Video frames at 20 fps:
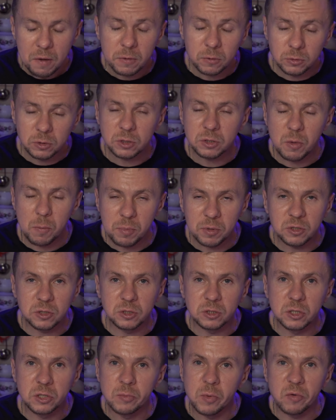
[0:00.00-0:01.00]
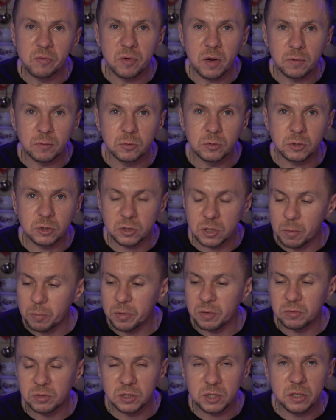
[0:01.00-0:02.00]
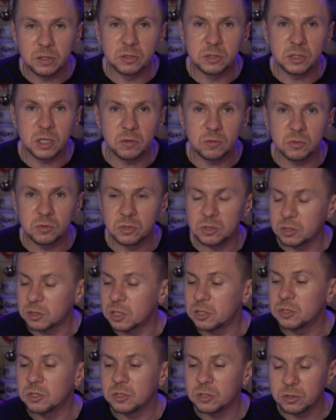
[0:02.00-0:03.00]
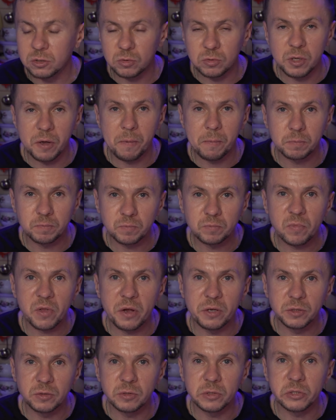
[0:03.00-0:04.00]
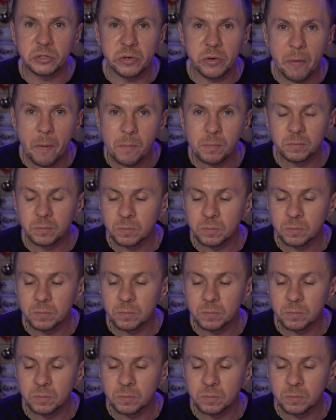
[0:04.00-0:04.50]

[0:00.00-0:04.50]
Вот это перед Крымом в августе я привязал, и с августа начали сюда звонки.